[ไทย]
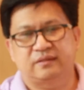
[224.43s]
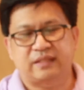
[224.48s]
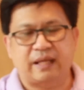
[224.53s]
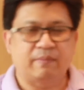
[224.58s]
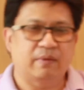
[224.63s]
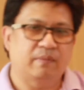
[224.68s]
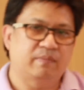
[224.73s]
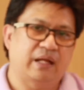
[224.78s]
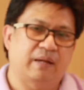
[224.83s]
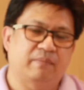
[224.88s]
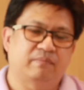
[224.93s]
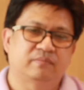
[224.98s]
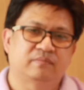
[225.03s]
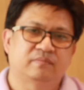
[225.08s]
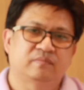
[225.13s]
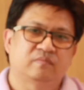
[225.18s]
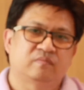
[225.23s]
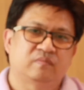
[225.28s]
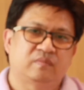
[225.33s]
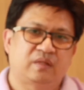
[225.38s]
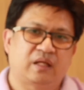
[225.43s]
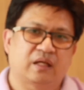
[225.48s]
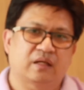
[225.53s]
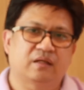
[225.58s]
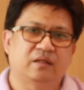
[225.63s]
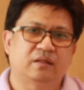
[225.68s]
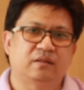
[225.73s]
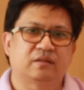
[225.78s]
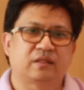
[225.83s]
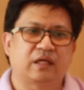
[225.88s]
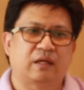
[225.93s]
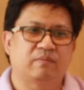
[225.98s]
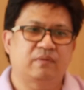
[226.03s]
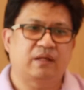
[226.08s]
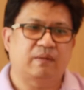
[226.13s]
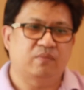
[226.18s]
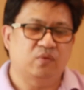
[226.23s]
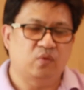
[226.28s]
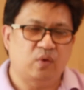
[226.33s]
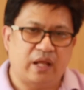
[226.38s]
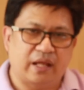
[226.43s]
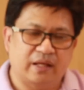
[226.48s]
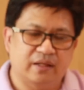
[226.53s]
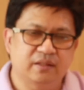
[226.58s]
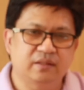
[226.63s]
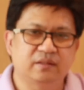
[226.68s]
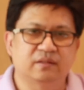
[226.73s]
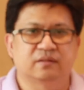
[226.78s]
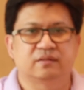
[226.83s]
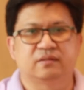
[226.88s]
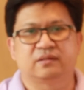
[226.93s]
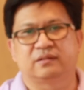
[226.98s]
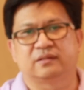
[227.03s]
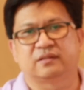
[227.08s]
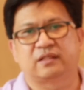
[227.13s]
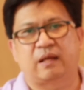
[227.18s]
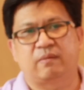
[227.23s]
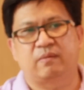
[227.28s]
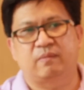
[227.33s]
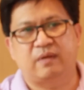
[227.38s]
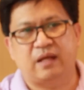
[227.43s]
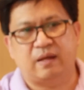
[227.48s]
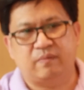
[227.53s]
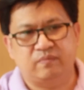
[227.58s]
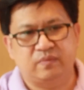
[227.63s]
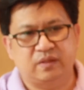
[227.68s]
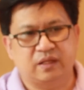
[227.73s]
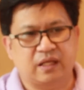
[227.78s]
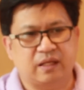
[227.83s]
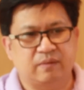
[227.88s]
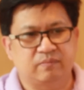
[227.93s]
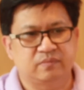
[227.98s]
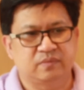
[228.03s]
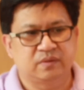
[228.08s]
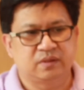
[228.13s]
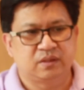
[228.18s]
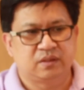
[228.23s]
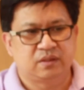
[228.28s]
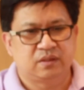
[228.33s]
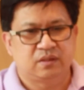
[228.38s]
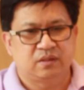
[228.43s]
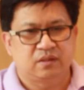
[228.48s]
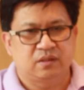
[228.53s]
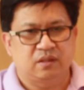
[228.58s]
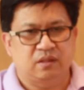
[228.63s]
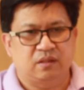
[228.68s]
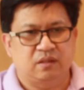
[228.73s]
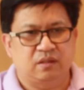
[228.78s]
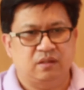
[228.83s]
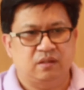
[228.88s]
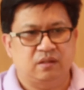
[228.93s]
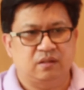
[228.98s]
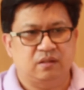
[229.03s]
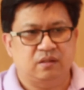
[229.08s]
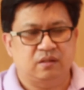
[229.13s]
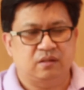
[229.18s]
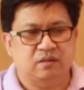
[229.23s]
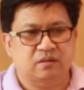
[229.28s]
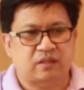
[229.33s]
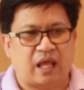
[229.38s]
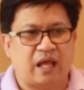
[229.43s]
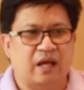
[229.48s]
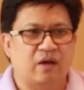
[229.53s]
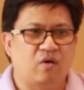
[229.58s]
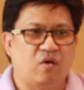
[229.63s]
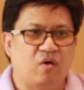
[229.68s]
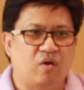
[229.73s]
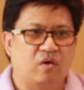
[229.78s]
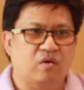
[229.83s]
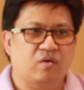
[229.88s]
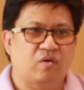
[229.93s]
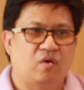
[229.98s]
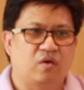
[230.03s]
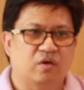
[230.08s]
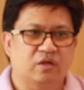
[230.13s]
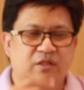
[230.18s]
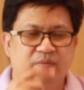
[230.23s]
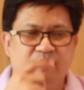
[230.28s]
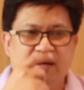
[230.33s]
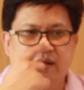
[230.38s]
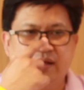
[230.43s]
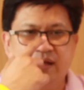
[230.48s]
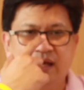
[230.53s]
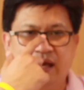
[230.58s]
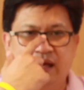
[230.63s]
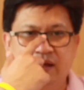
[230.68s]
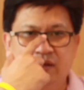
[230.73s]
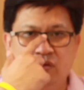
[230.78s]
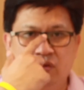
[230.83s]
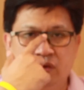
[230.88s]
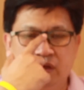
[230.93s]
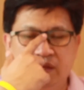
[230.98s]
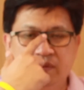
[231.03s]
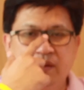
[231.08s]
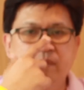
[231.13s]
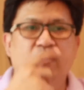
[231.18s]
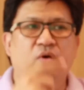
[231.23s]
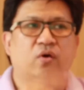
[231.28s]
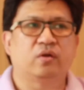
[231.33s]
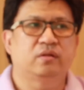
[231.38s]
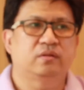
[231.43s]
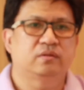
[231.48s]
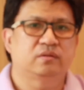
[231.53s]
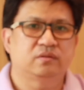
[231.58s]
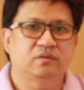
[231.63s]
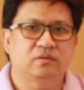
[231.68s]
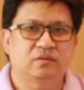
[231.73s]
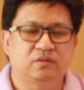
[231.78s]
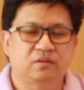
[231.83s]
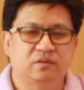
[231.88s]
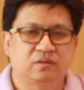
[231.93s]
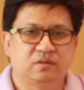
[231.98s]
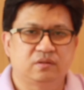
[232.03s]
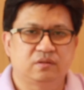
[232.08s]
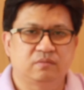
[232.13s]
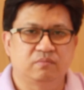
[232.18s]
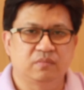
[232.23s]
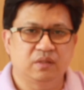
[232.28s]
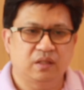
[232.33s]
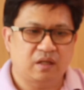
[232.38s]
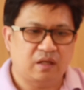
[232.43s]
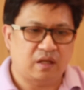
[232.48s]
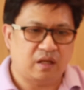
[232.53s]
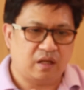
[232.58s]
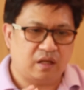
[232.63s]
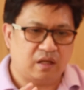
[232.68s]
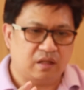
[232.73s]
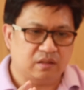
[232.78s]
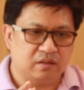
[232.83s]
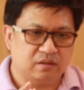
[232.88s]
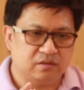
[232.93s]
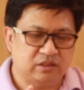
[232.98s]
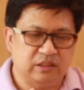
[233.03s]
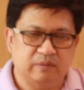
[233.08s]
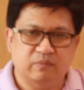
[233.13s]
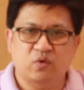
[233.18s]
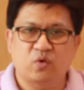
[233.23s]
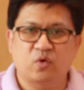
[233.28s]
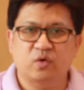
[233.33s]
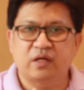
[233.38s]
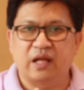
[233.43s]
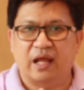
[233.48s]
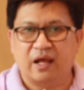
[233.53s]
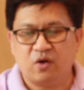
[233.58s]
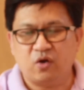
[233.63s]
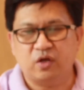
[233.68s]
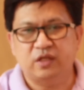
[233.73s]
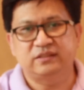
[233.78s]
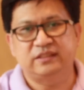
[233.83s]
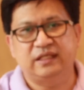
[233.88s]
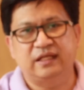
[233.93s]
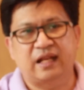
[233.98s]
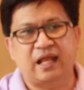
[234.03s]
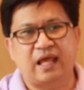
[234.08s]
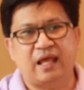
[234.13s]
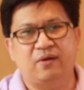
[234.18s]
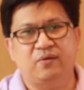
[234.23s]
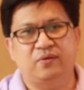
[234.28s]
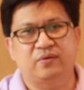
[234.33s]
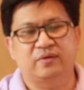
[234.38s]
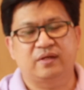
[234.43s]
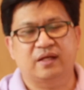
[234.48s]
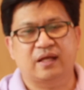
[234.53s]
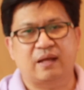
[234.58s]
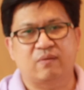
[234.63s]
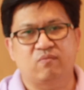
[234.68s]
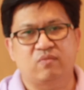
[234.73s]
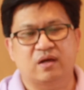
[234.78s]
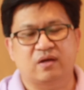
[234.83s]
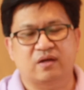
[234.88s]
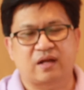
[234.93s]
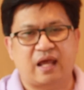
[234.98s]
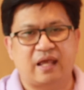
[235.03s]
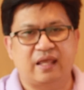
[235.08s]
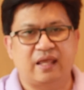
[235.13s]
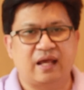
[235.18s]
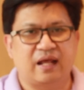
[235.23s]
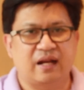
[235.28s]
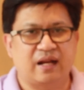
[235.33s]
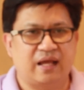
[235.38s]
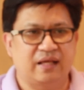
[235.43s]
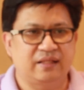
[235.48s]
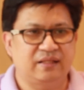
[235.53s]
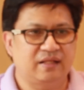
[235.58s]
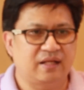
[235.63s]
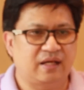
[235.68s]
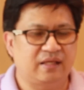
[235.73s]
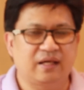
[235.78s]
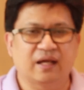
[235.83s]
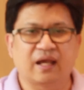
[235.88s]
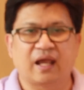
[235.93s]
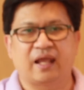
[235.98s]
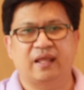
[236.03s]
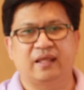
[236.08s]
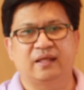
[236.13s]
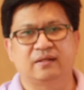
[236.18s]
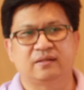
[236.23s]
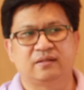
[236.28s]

ตามลำดับหนักขึ้นตามลำดับ รุนแรงขึ้นตามลำดับนะครับทางออกของรัฐบาลทหารคงหนีไม่พ้น เมื่อสืบค้นหาข้อเท็จจริงแล้วนะครับว่าใครอะไรที่ไหนยังไง